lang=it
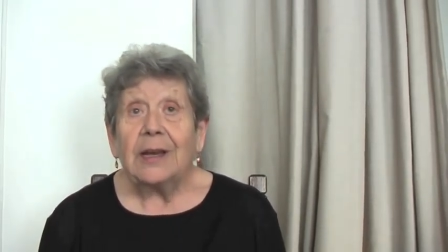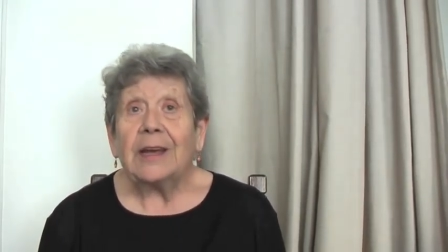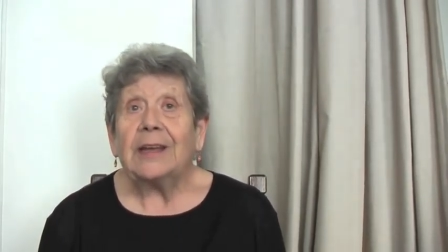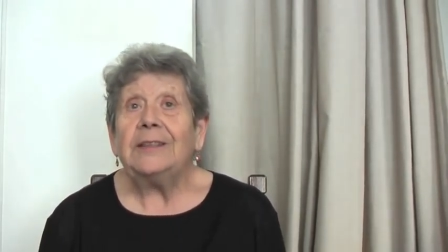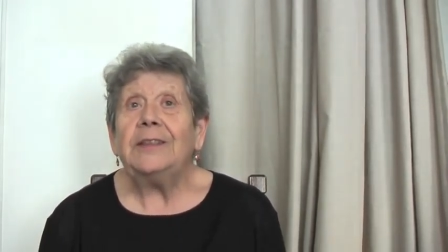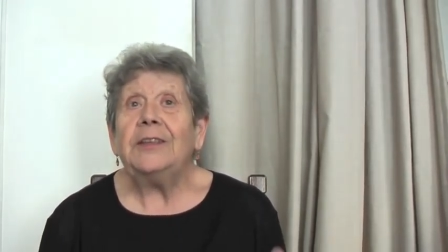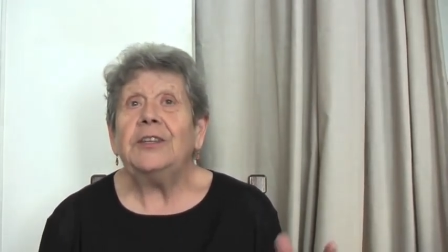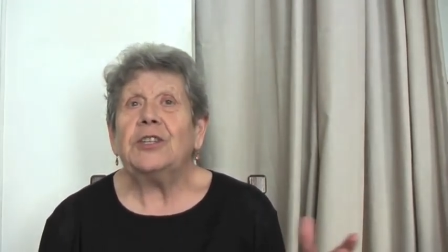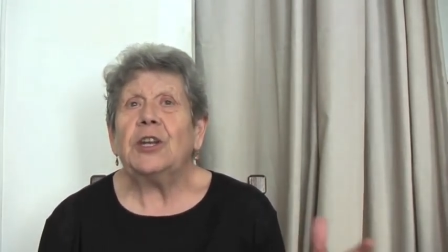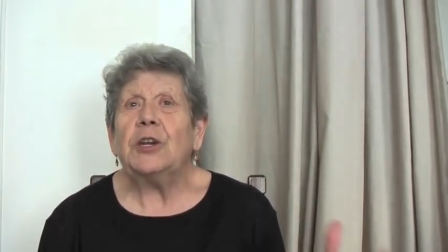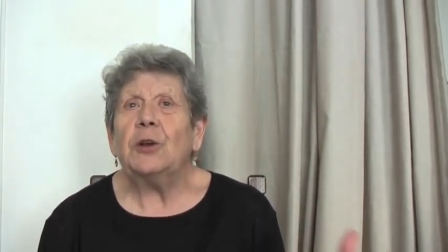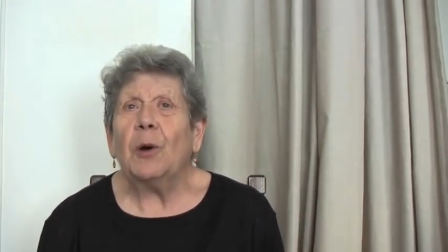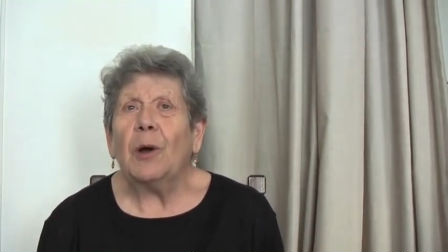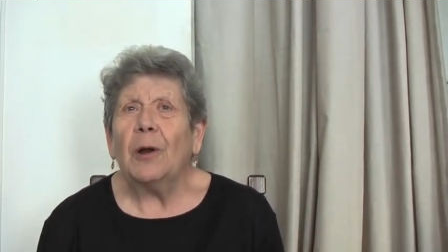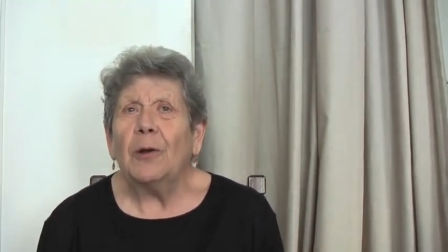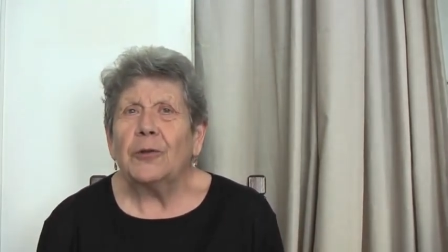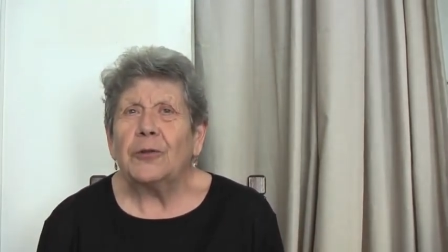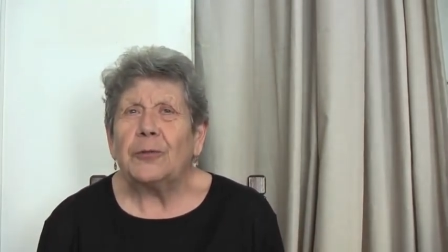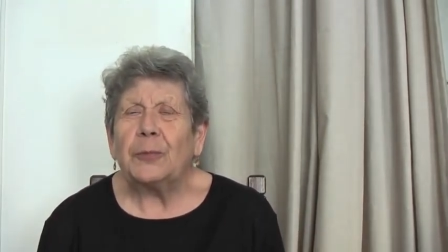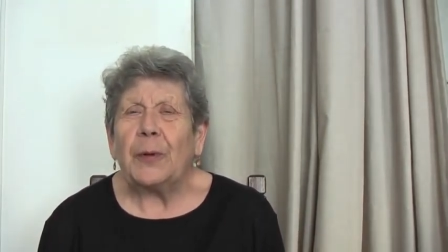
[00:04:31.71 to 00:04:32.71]
che dice no
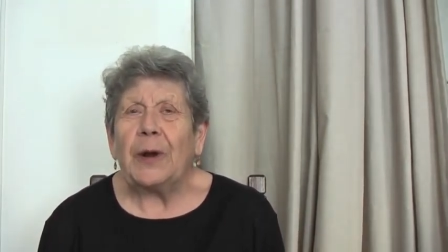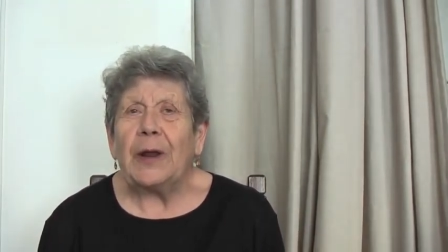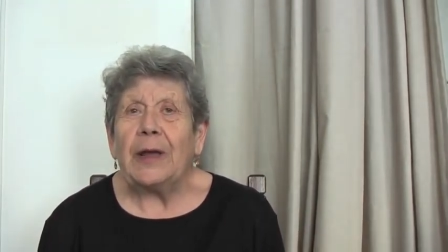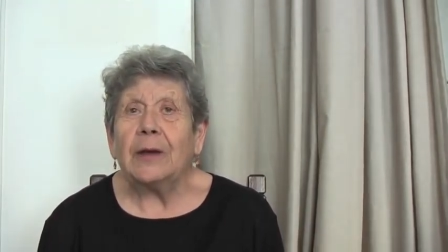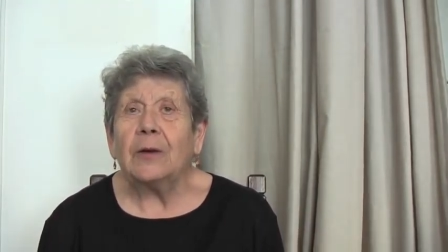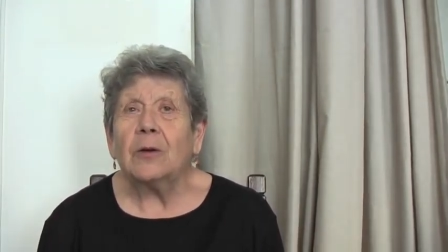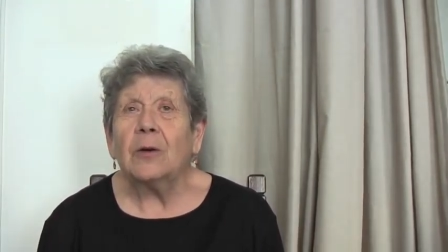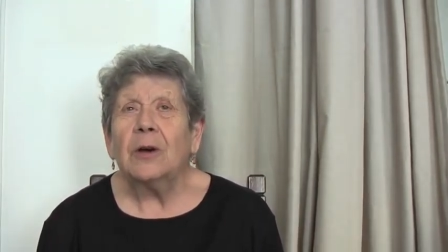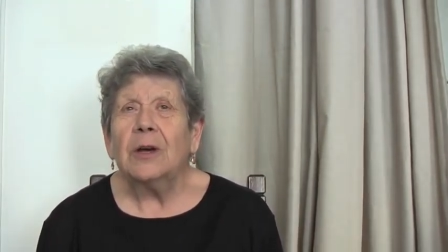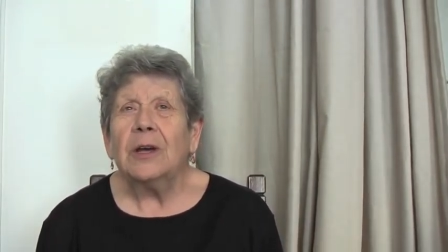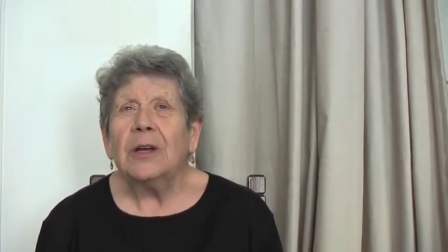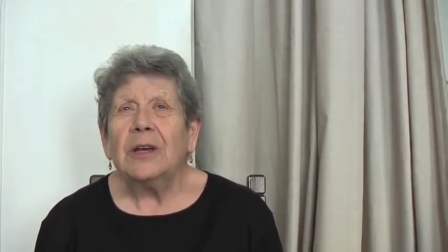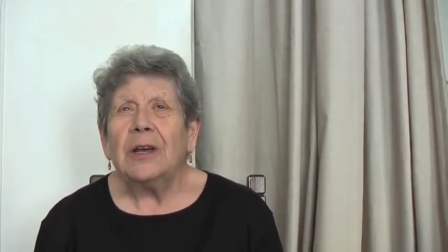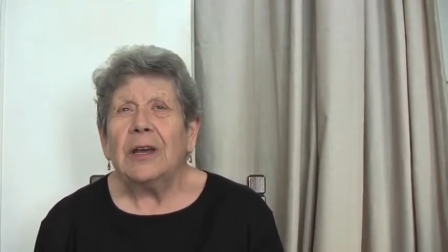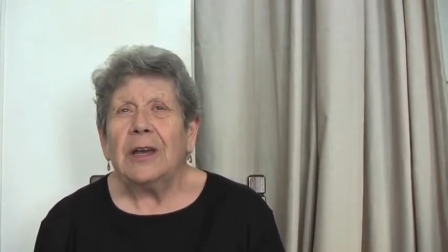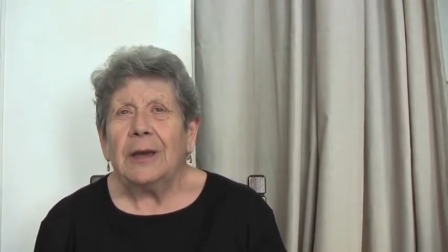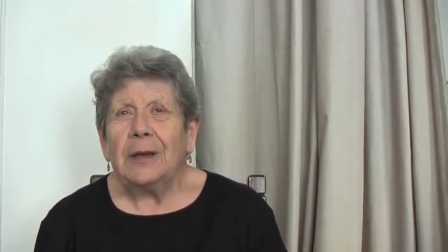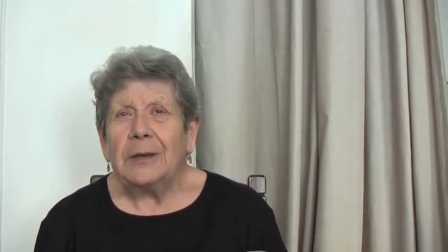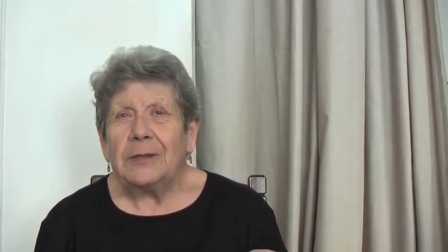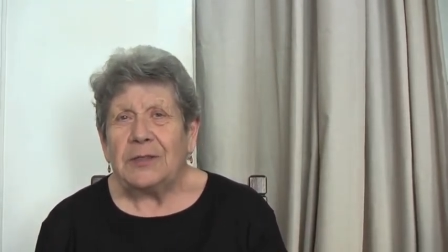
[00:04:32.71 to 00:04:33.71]
allo spreco
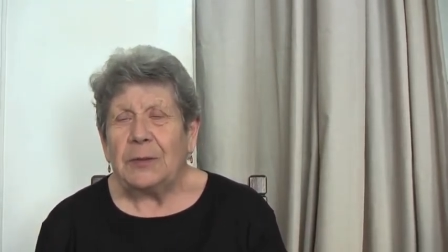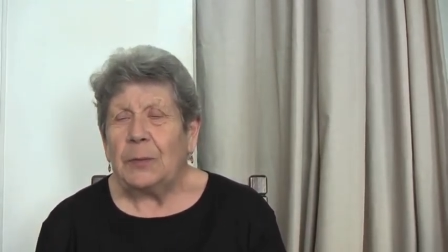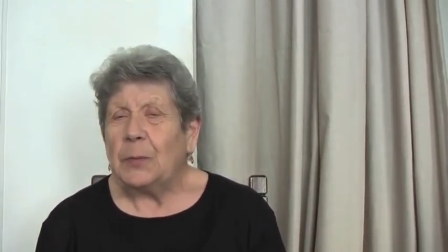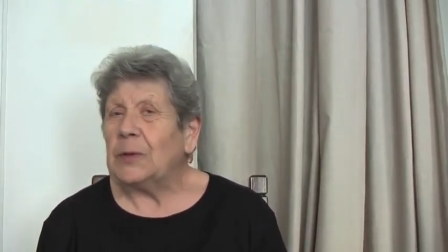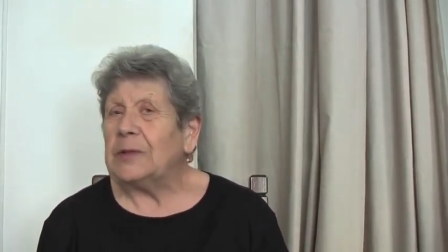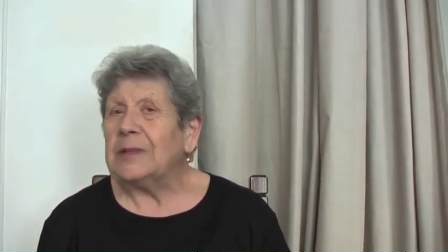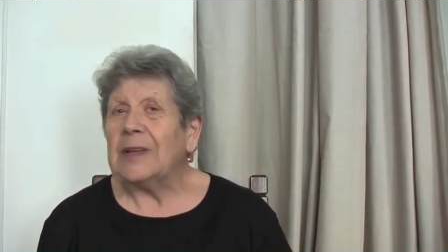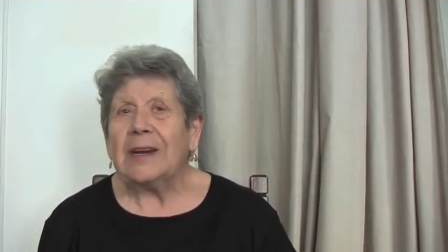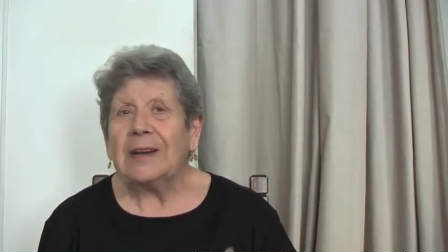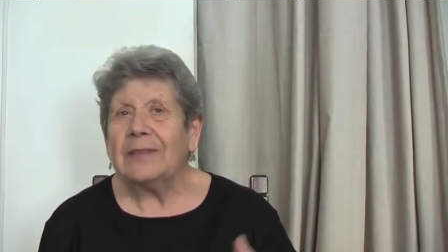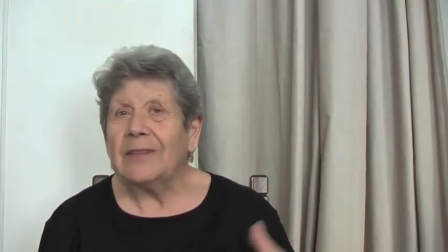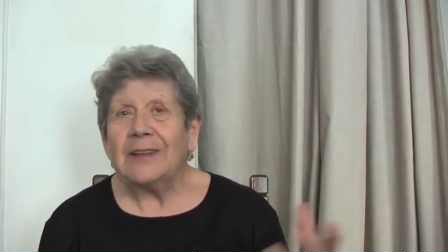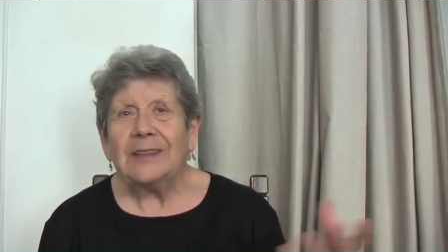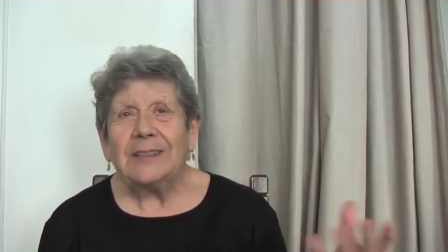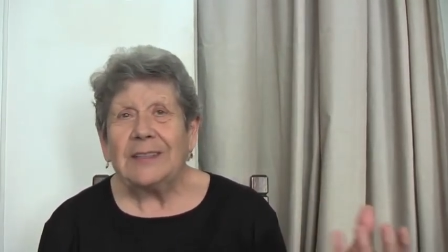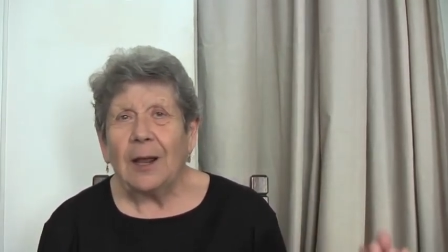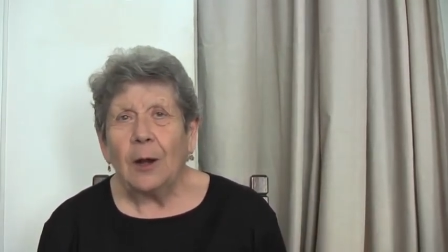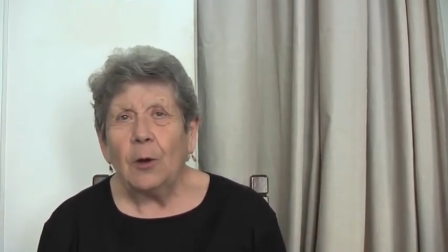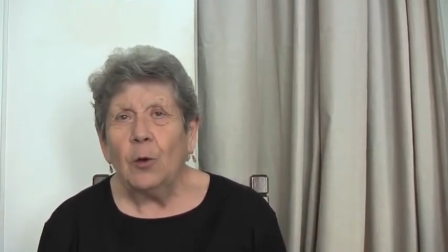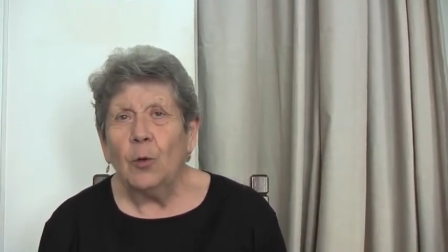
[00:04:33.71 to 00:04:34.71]
si può andare
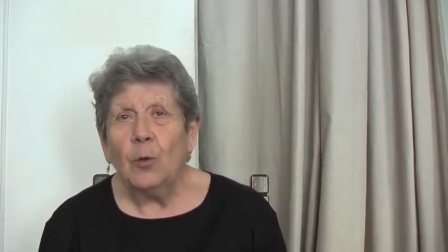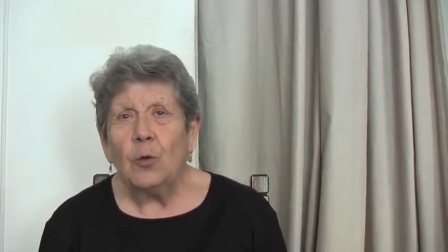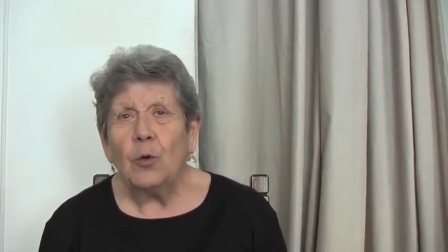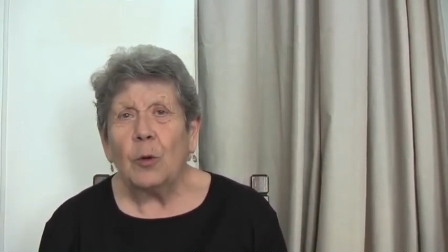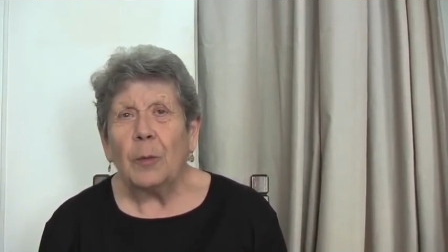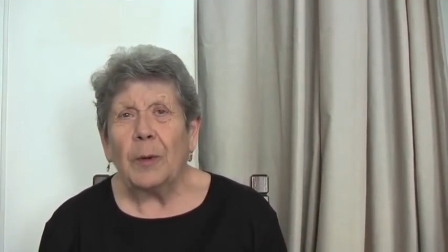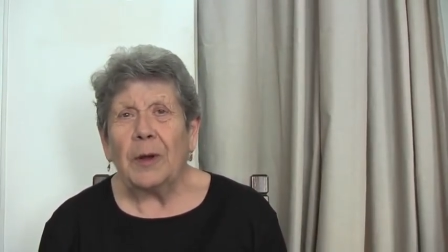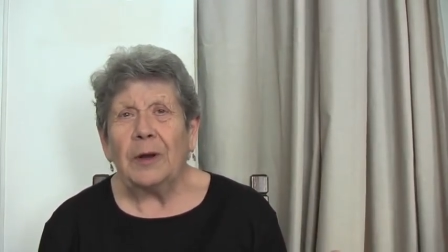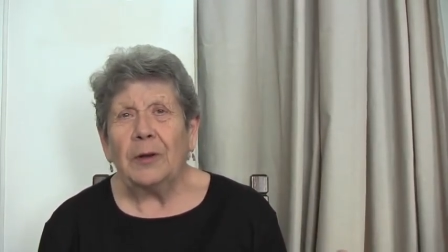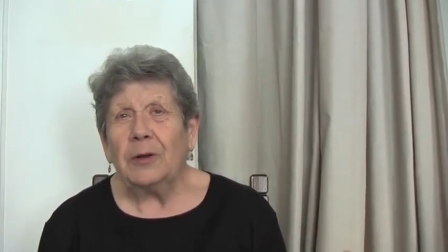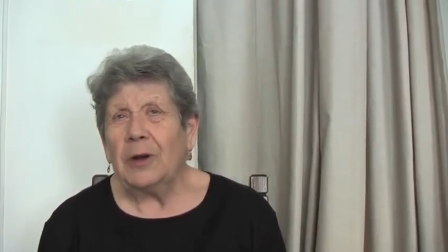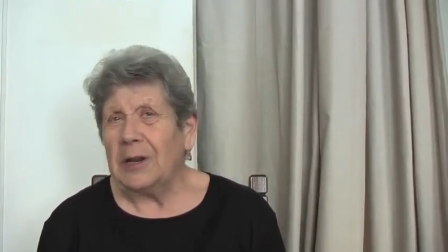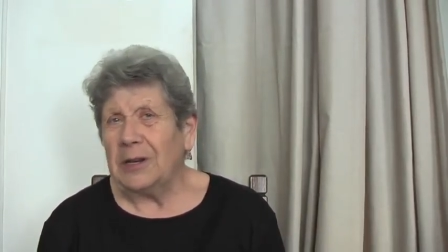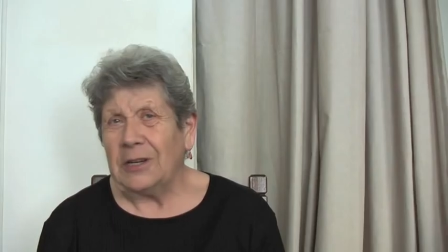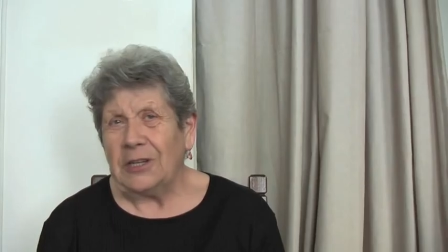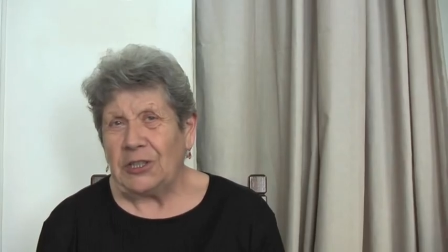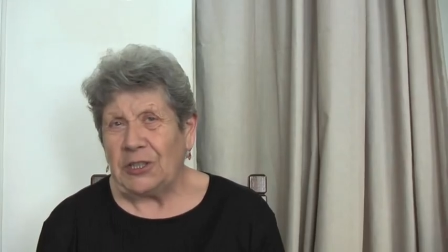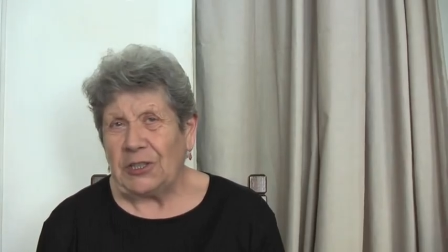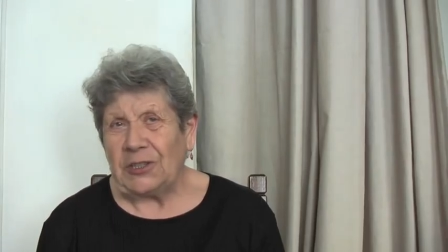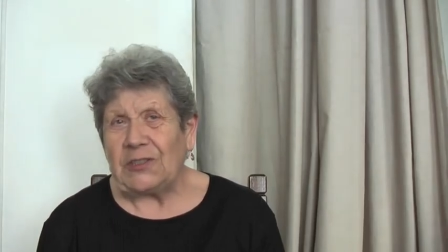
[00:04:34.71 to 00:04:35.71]
avanti a lungo ma non è
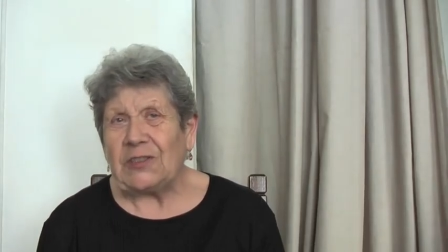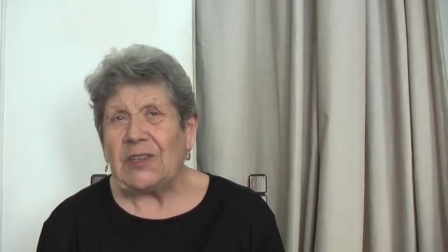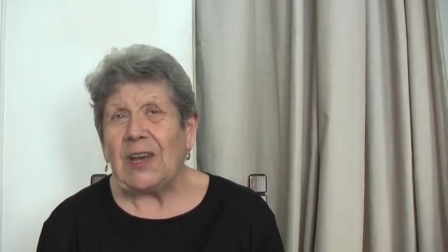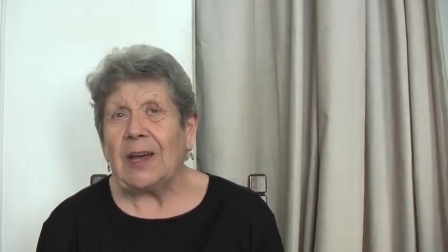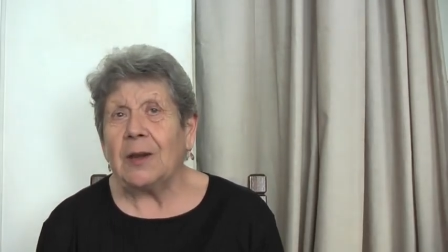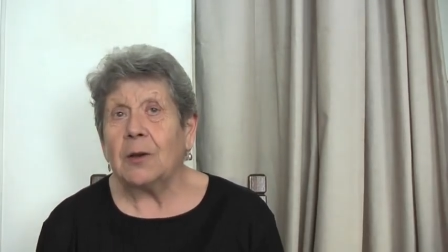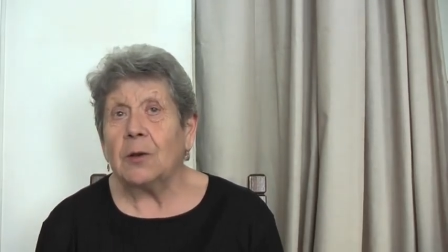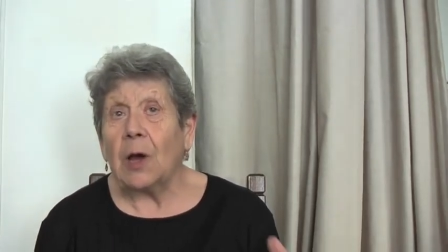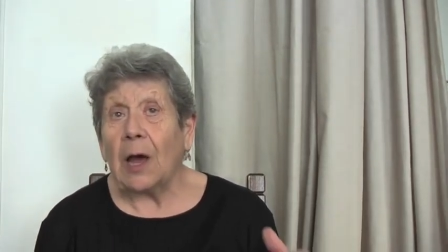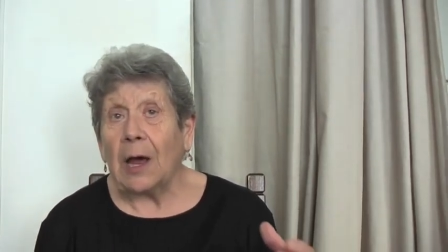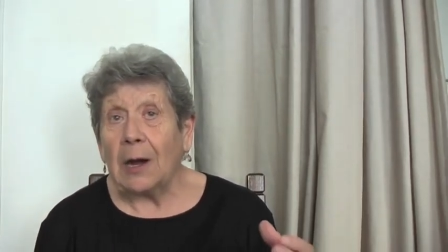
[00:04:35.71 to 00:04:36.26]
necessario.